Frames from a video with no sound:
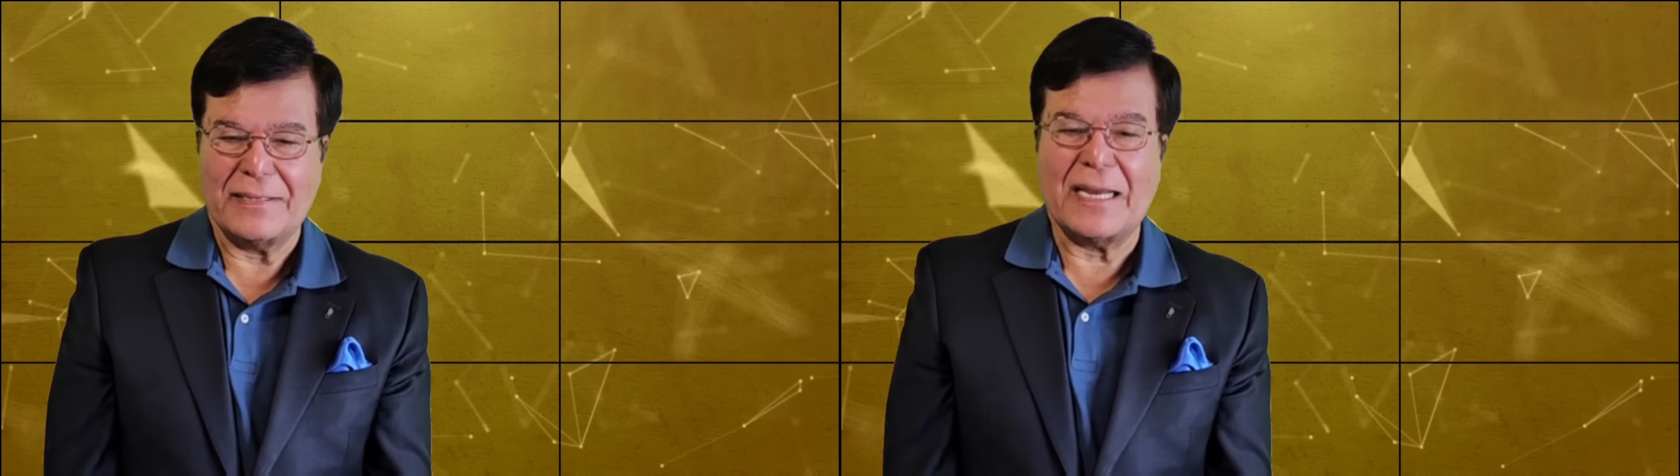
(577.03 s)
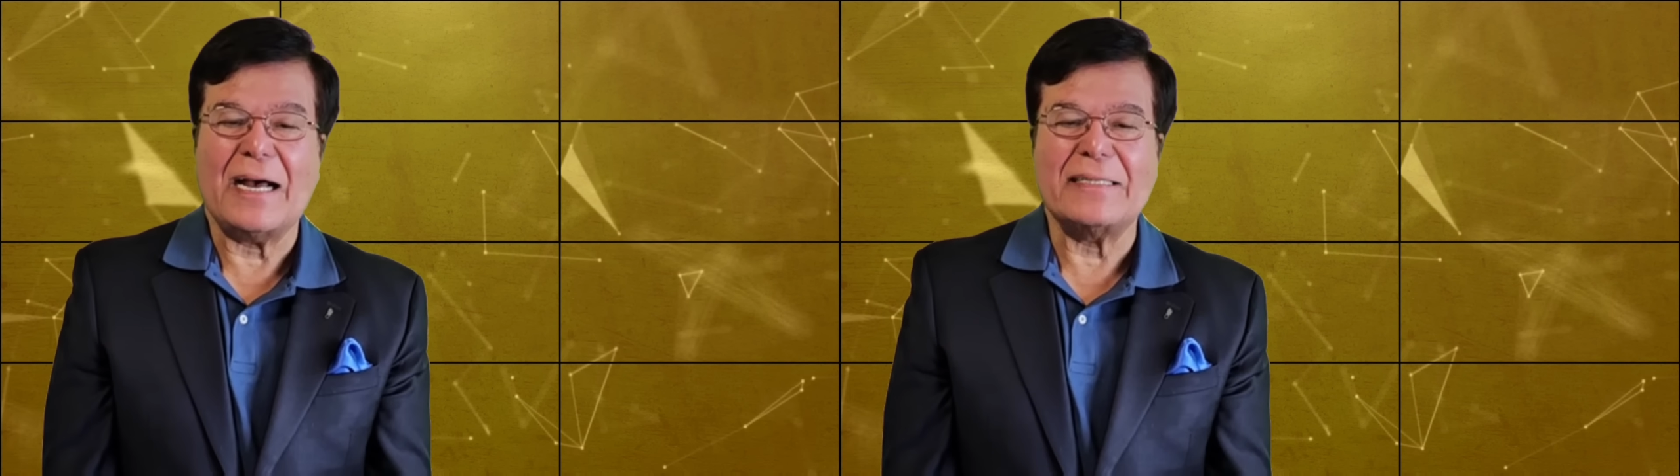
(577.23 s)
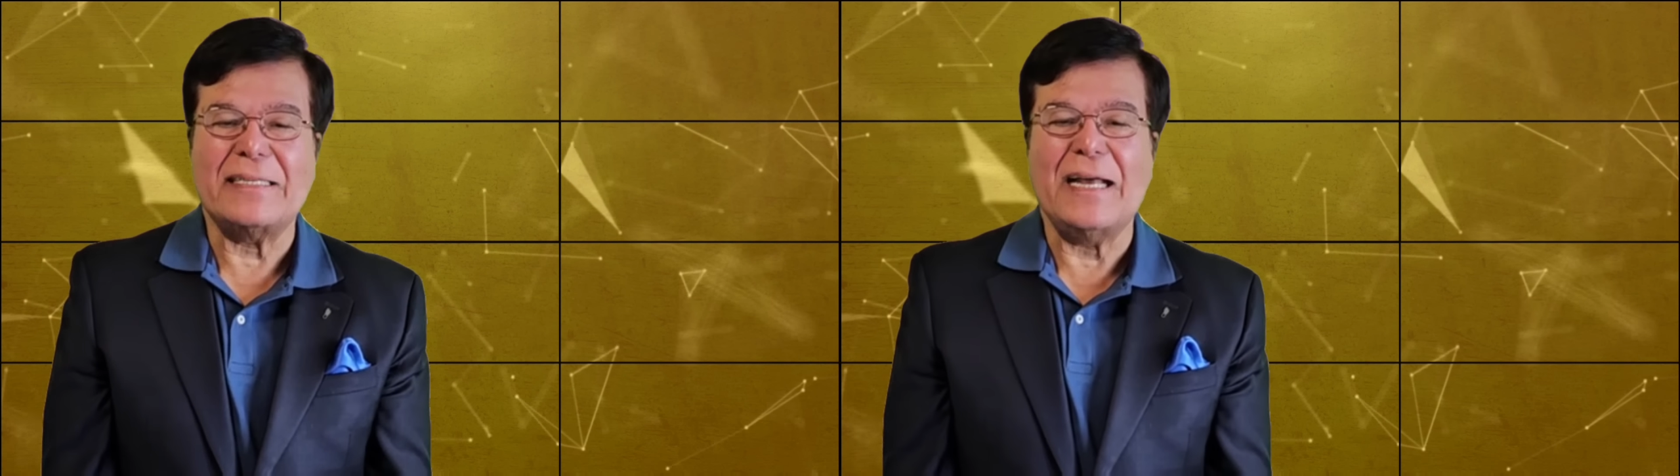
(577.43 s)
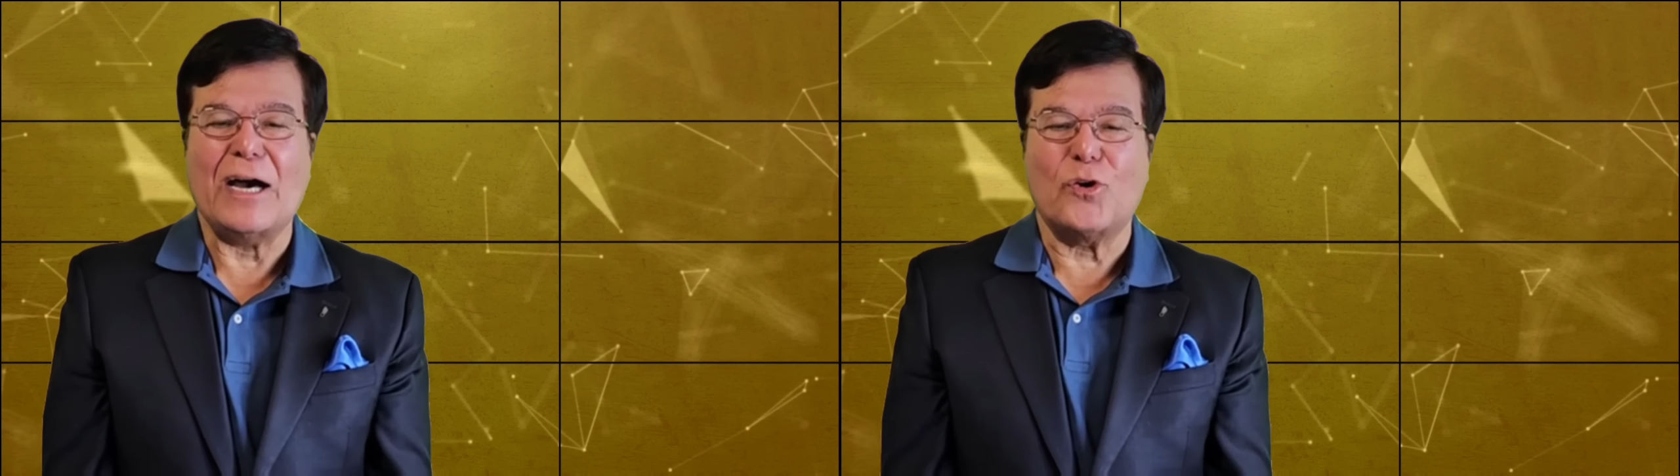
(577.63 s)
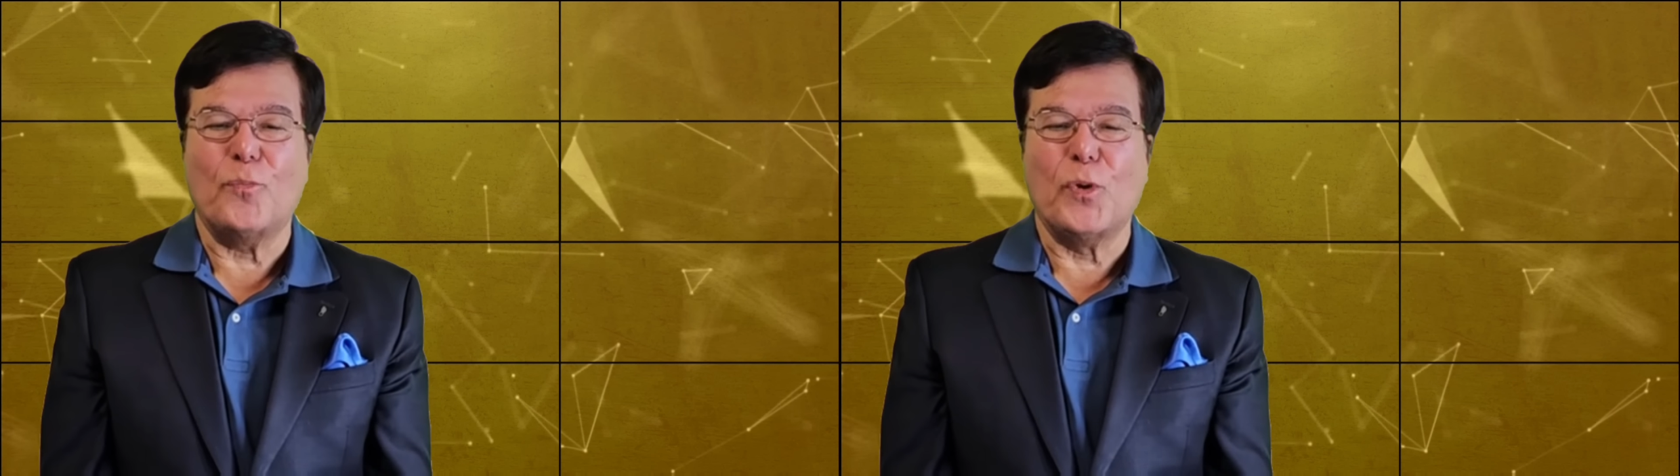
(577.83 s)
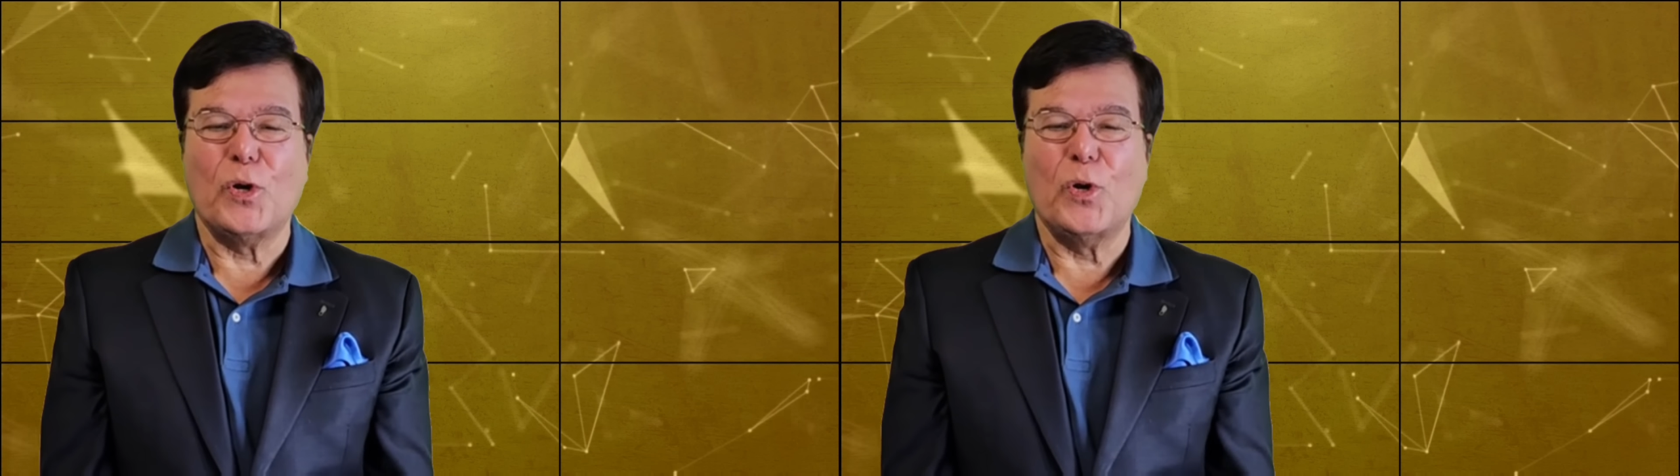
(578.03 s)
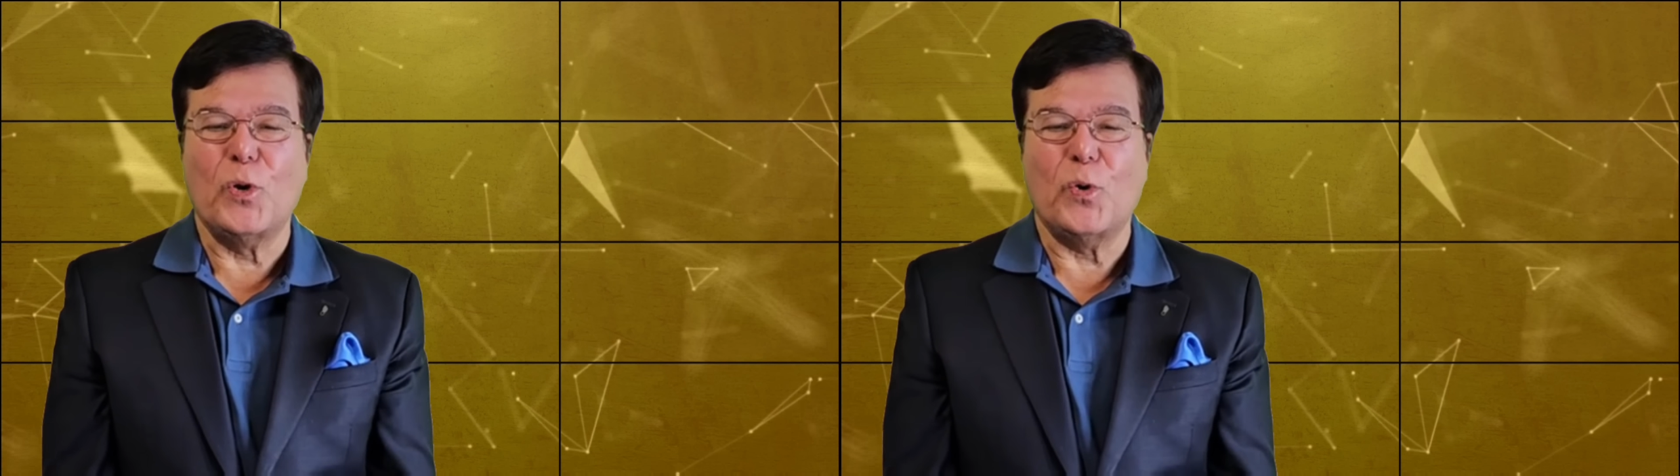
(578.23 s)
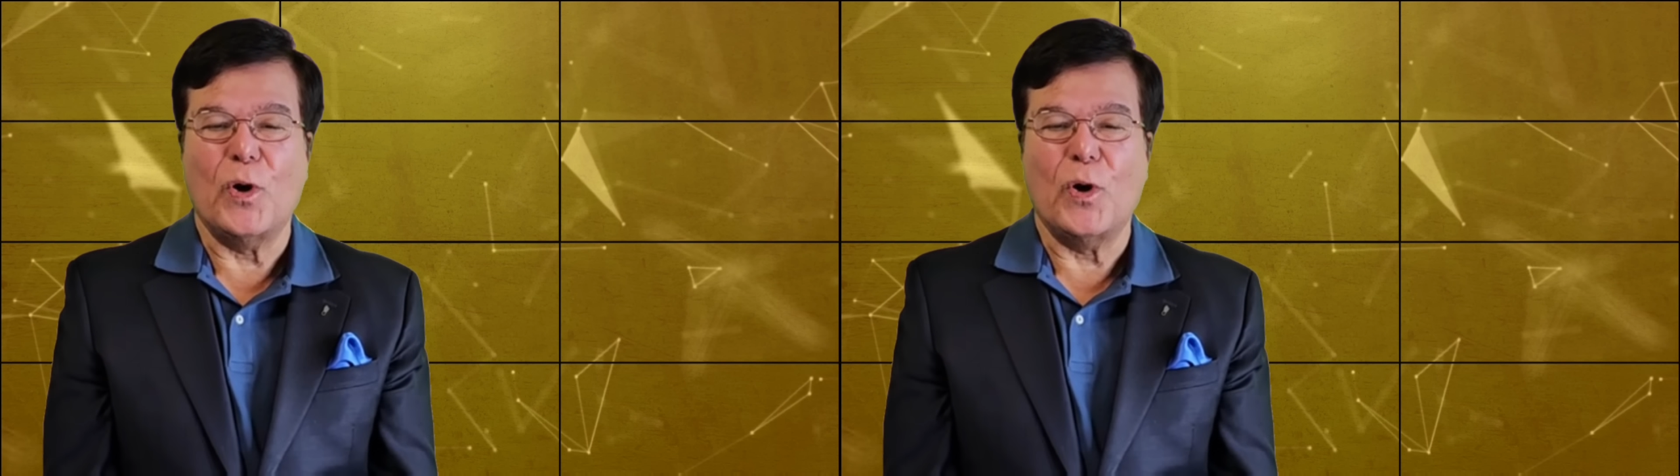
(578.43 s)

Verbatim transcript: শেখ হাসিনা আরো বলল